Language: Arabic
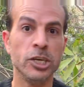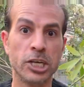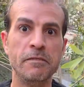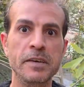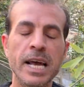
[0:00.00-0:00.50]

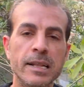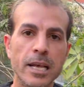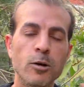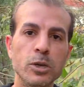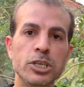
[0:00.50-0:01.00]
شايفين
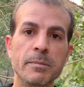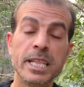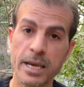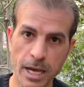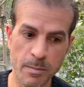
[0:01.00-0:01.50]
هتلاقي وشي
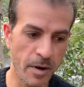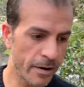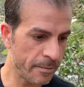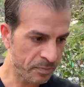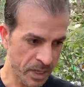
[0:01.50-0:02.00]
بدا
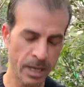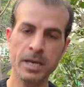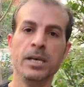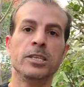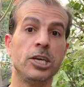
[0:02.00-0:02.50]
يحمر
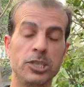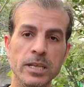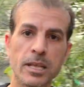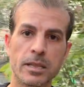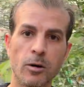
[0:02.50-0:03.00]

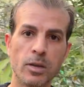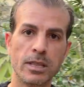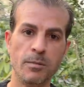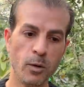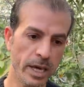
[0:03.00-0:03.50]
تجديد للدوره
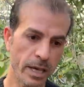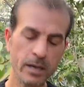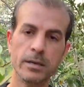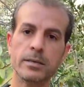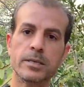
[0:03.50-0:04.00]
الدمويه
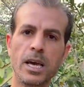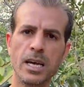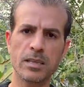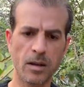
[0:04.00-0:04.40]
صحه